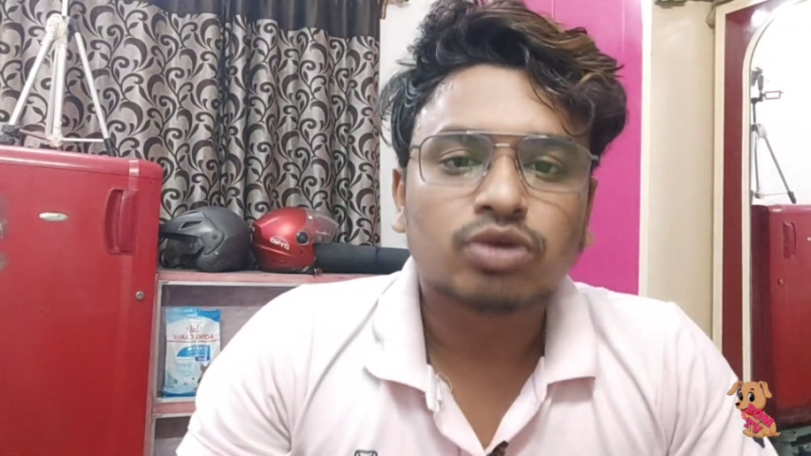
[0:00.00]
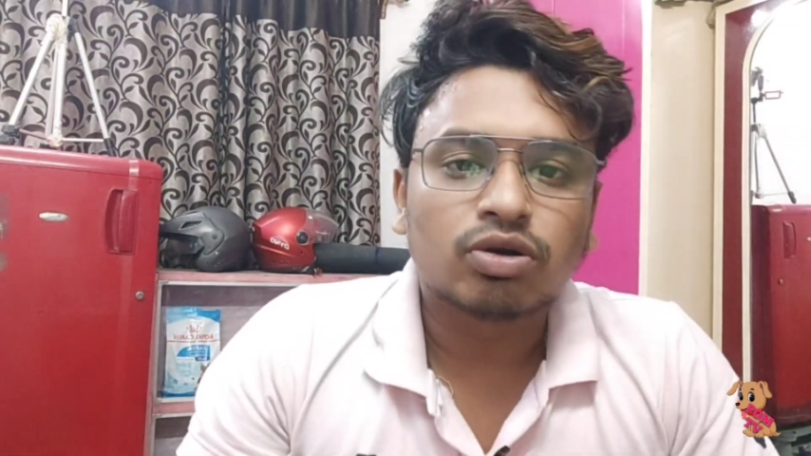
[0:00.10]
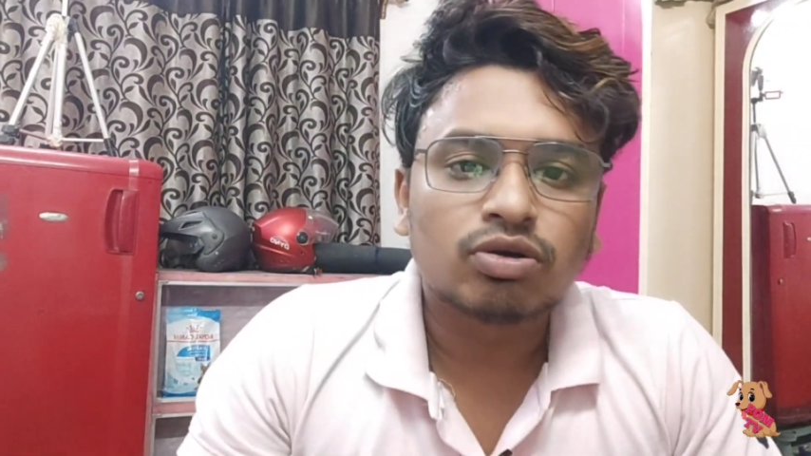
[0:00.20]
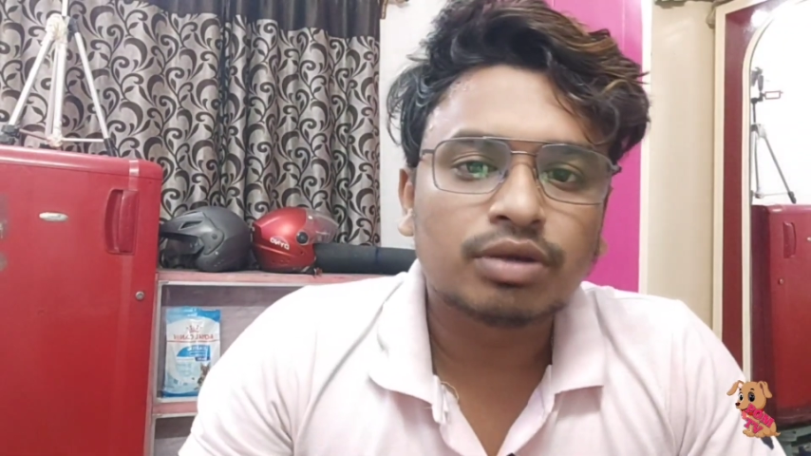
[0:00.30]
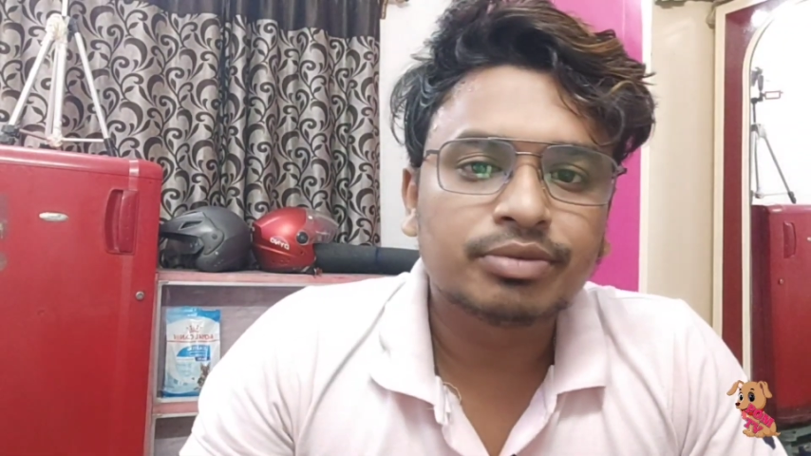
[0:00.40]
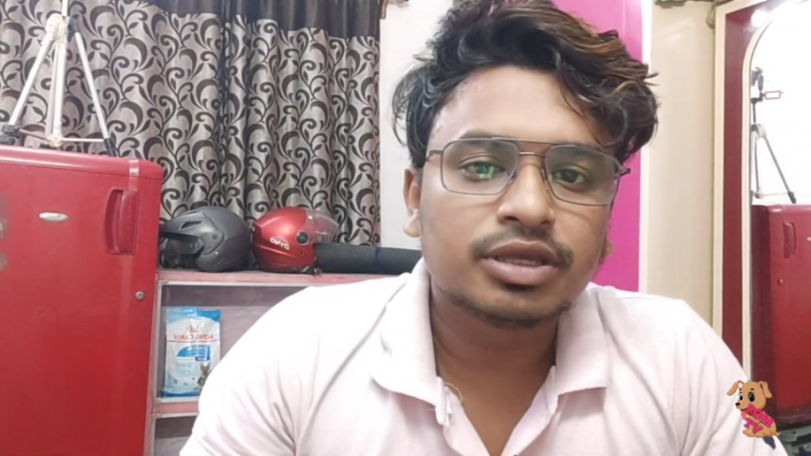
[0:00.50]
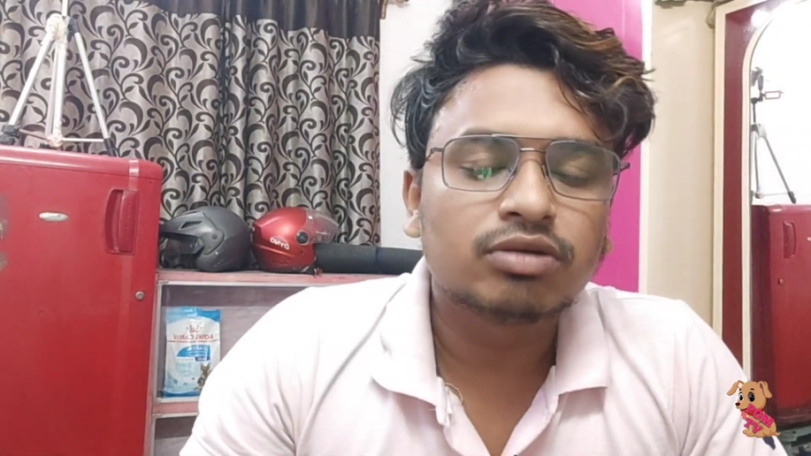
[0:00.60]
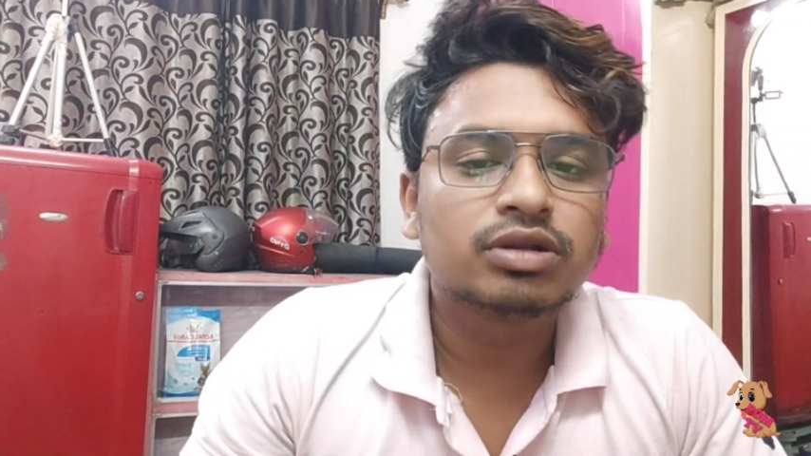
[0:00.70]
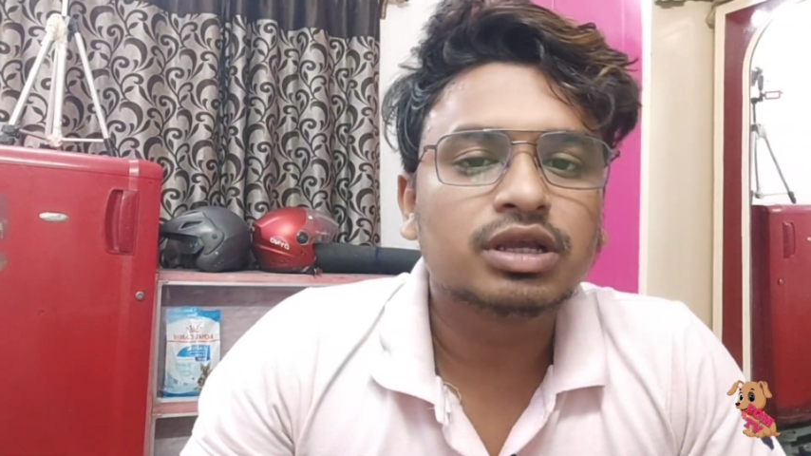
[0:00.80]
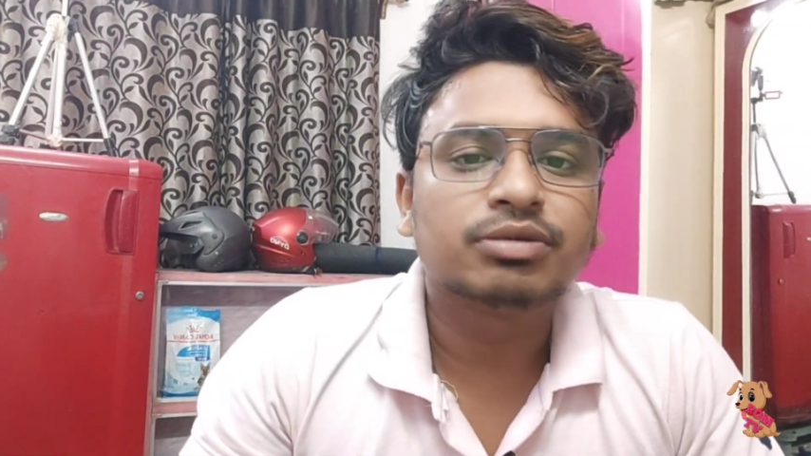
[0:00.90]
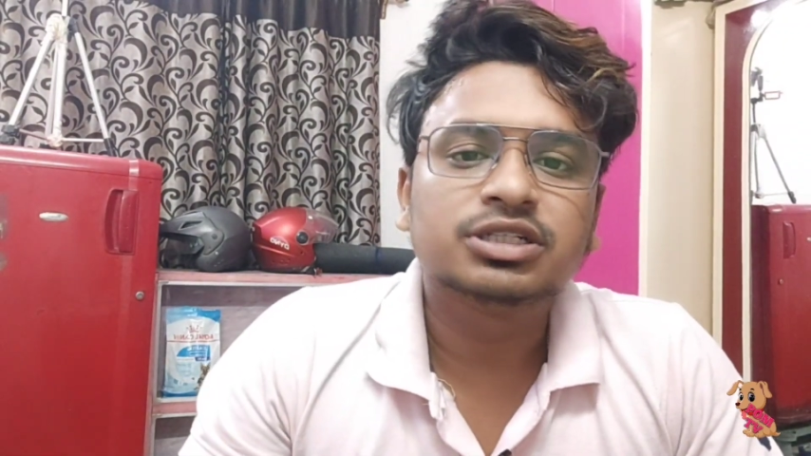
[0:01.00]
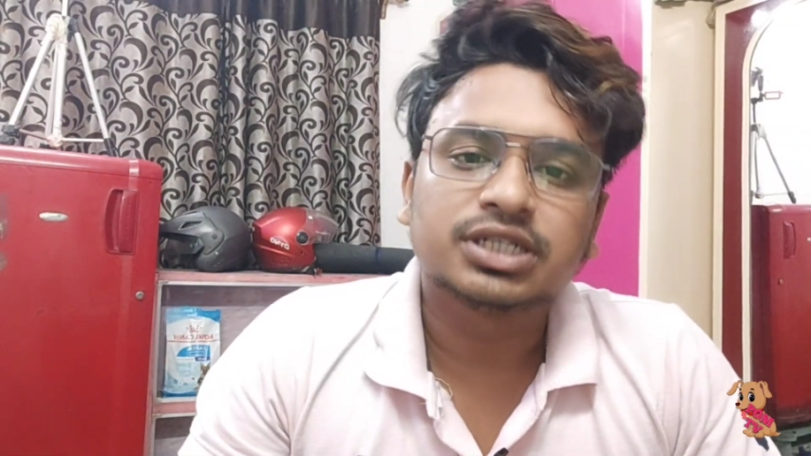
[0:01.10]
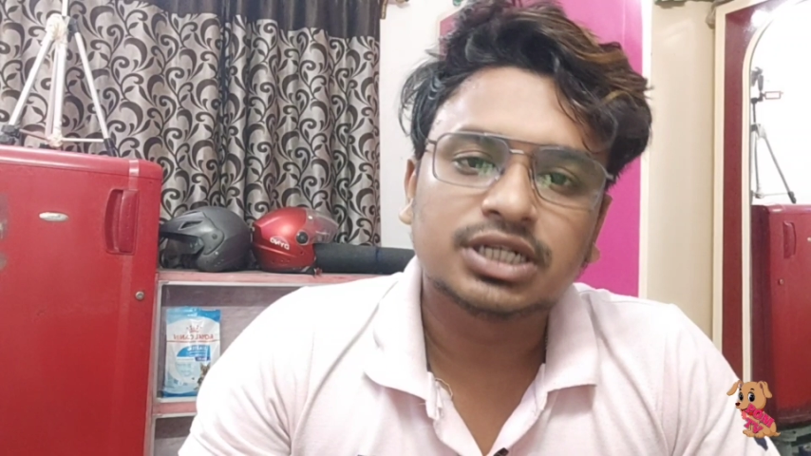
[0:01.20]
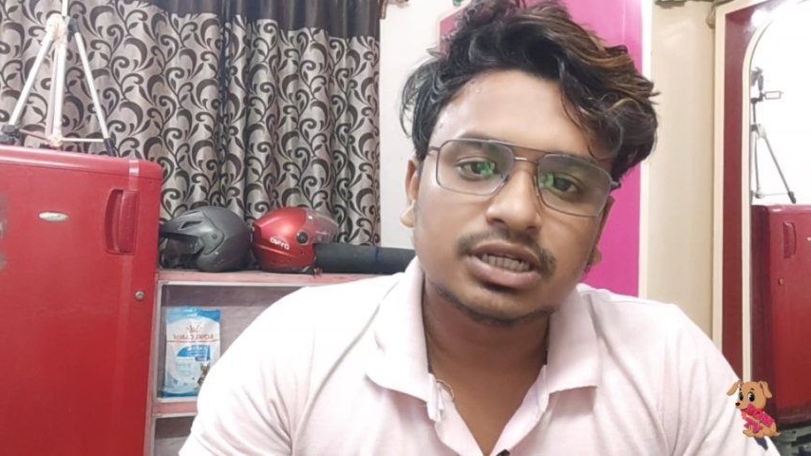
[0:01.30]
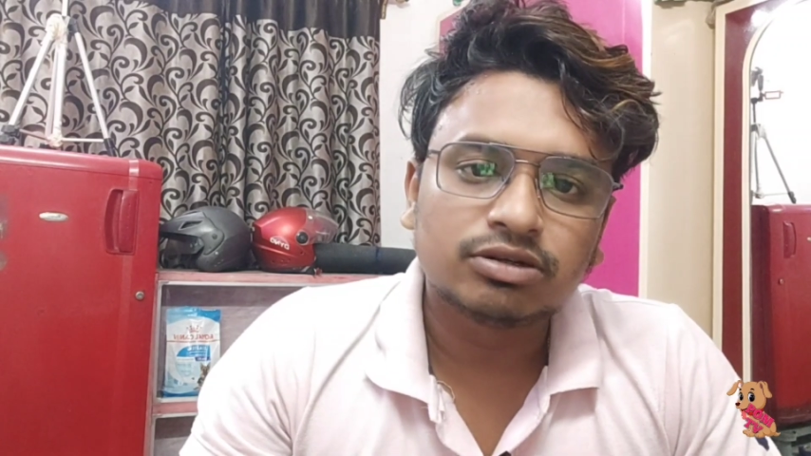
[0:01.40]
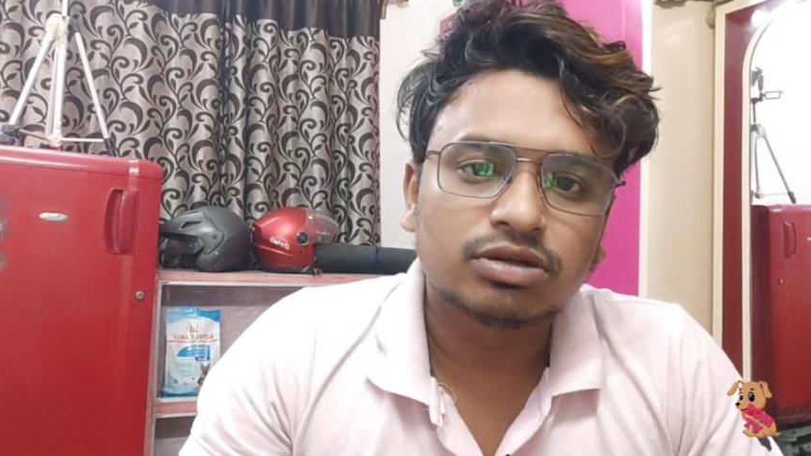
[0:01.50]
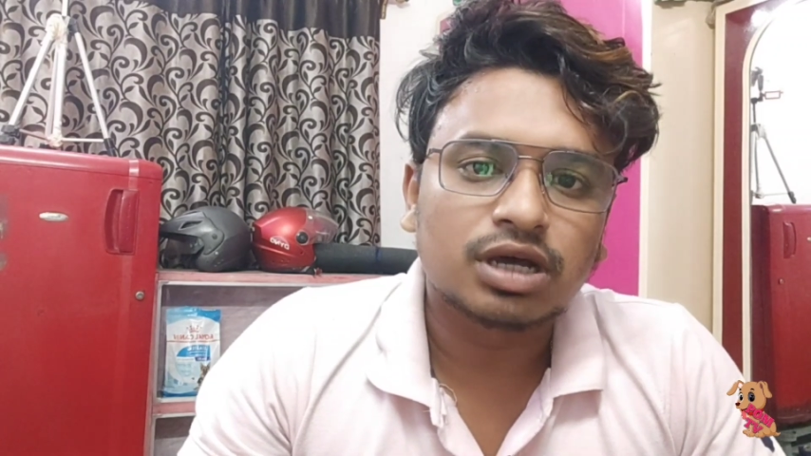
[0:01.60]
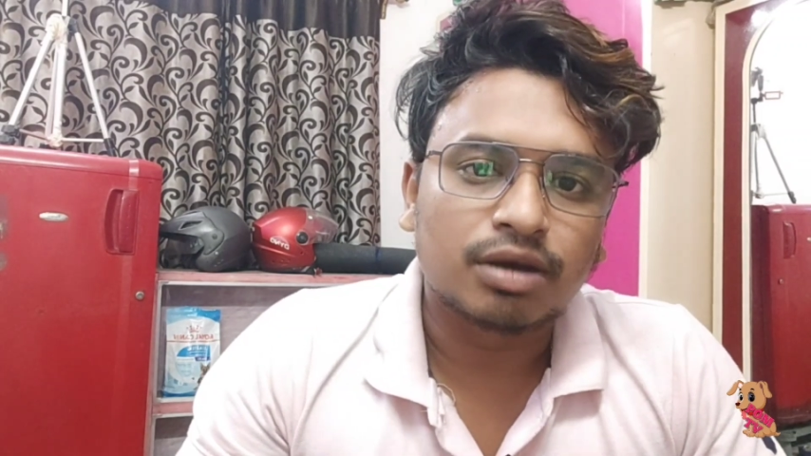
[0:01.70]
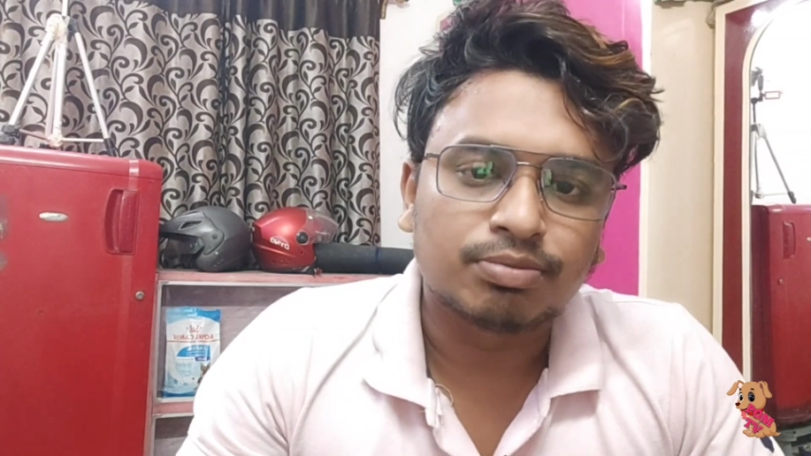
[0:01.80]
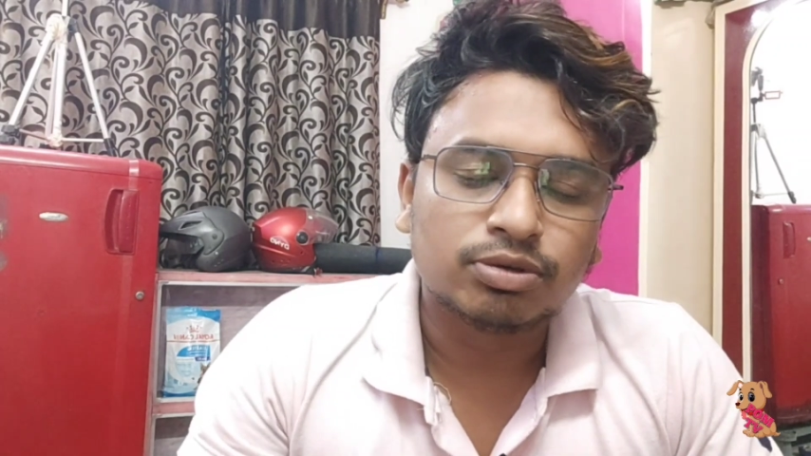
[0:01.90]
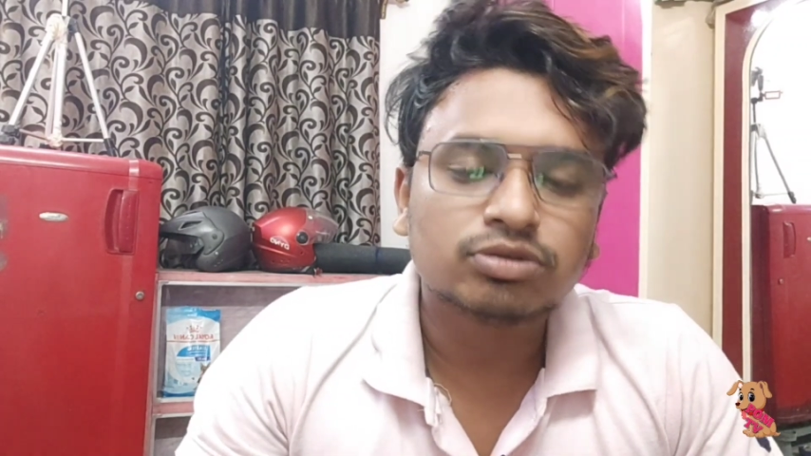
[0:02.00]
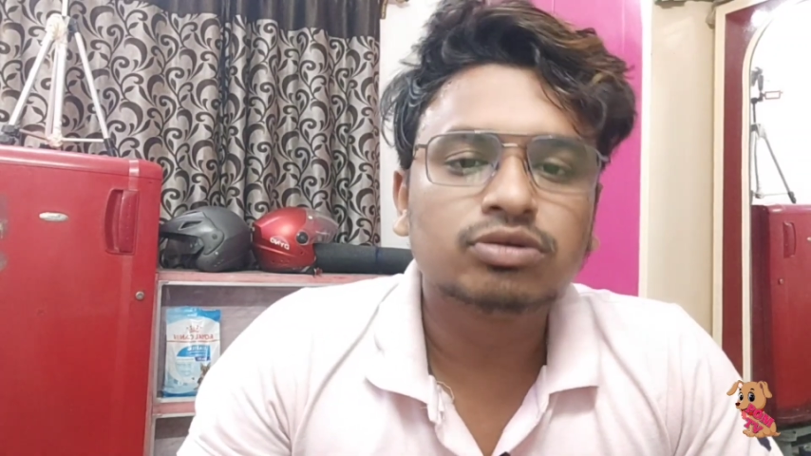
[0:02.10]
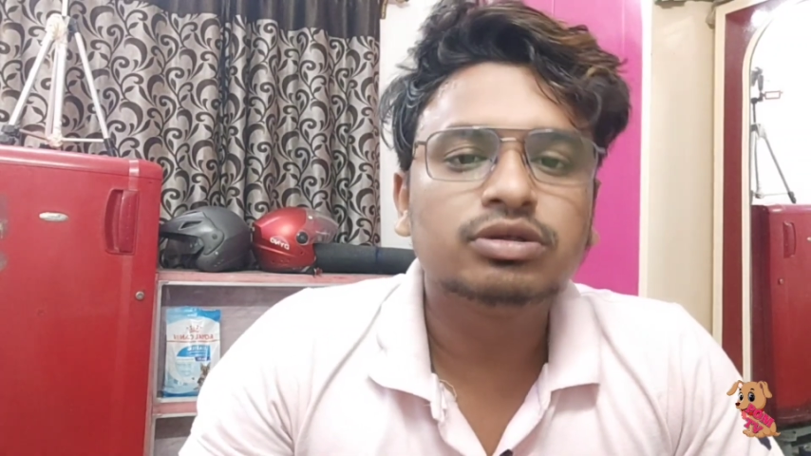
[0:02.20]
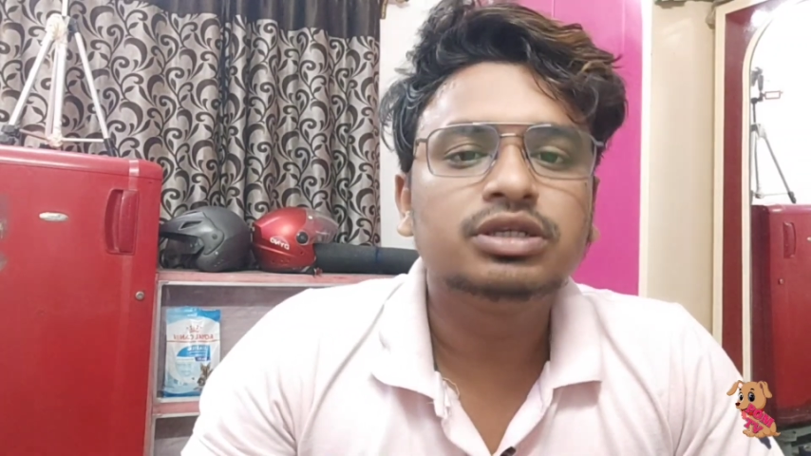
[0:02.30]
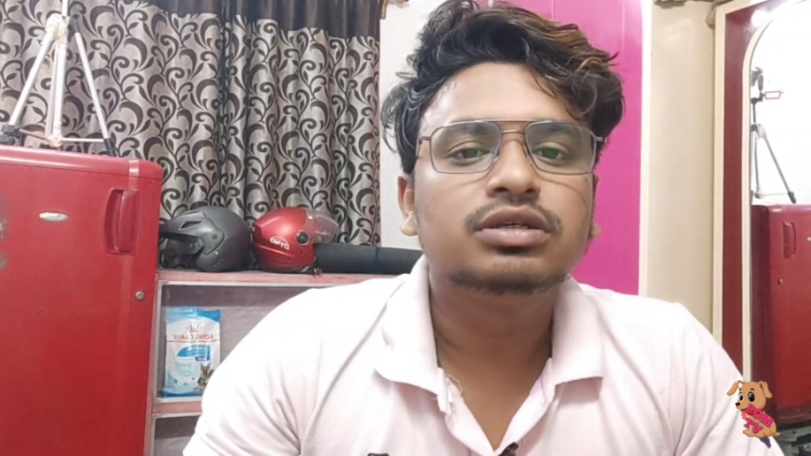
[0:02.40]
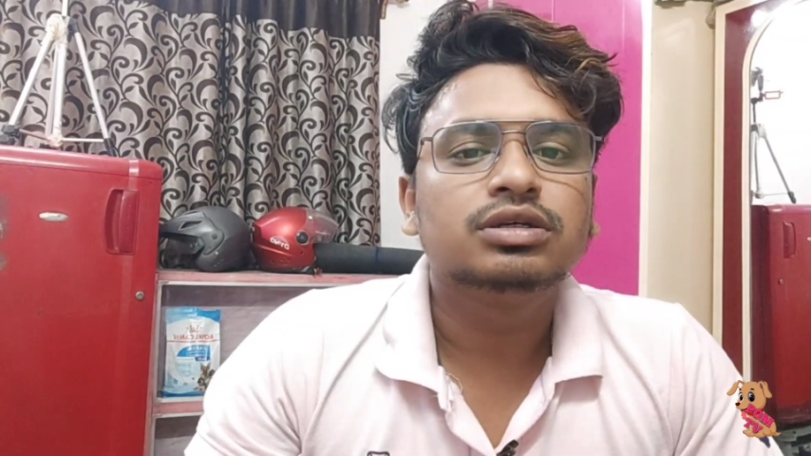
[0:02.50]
তখন আমি কি করি আমার চ্যানেলে ওটা আপলোড করি